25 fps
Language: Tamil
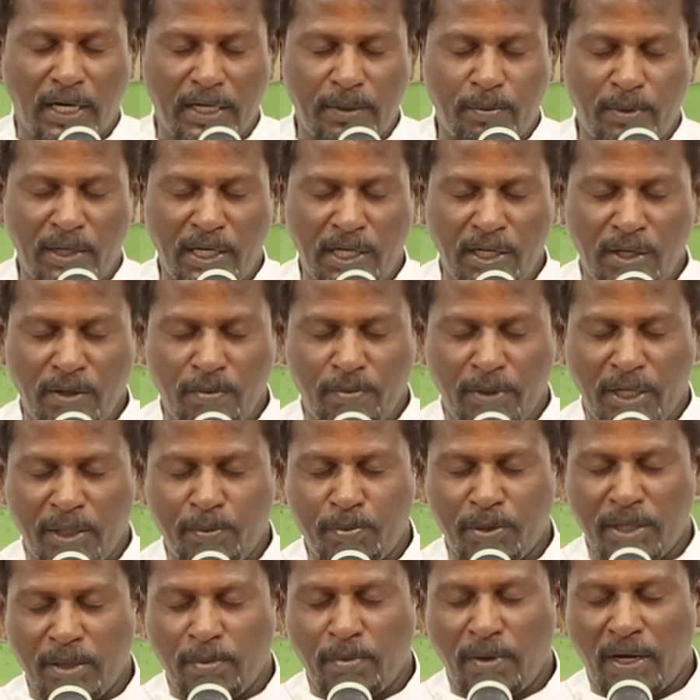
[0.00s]
கண்மலையும்
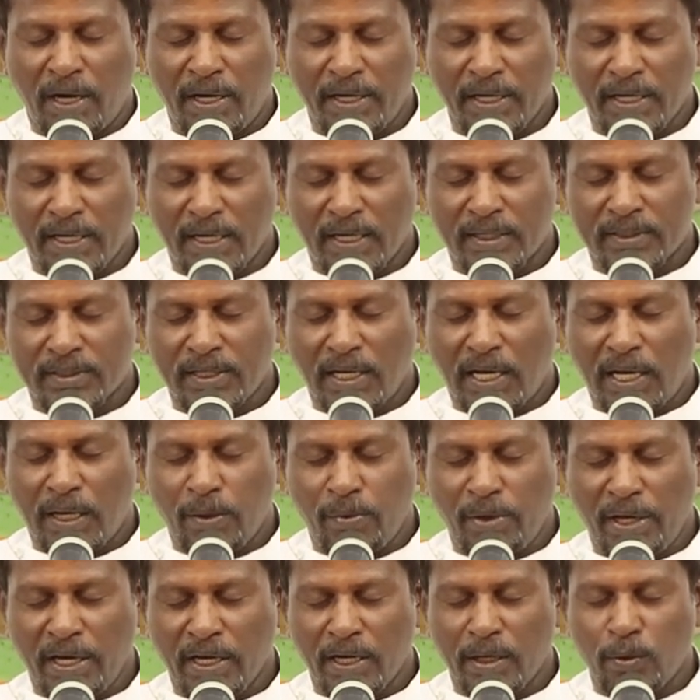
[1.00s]
மீட்பெருமான
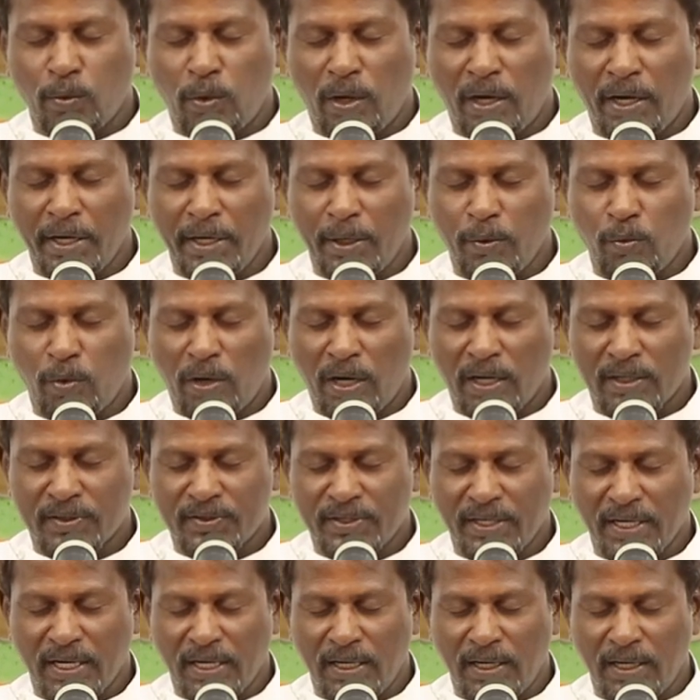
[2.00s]
கர்த்தாவே எங்கள் வாயின்
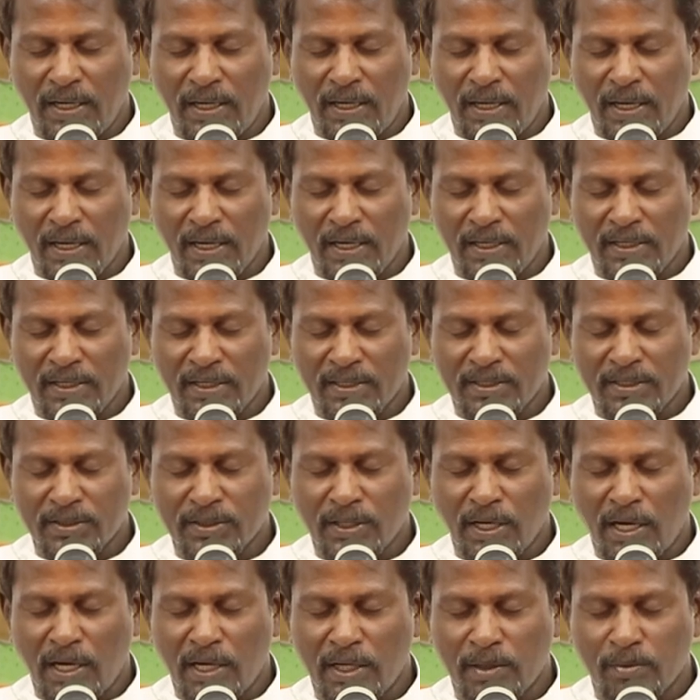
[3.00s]
வார்த்தைகள் எங்கள்
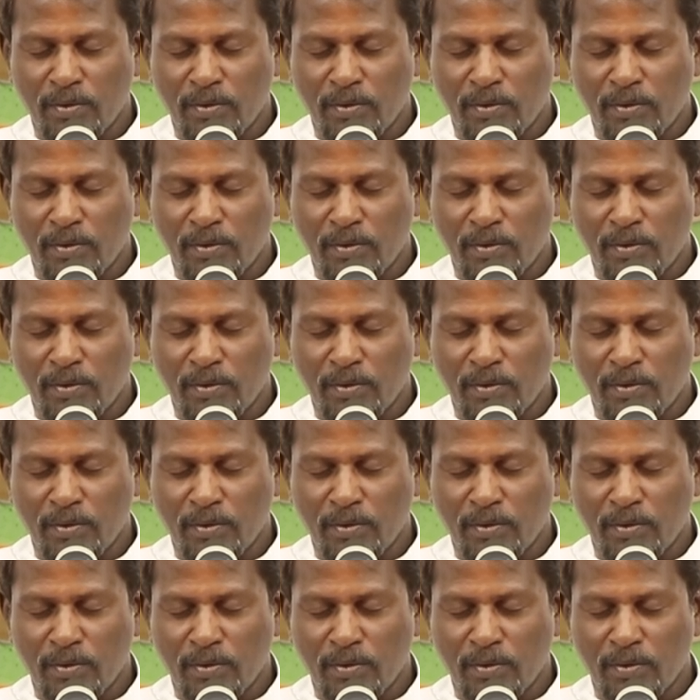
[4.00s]
இறுதி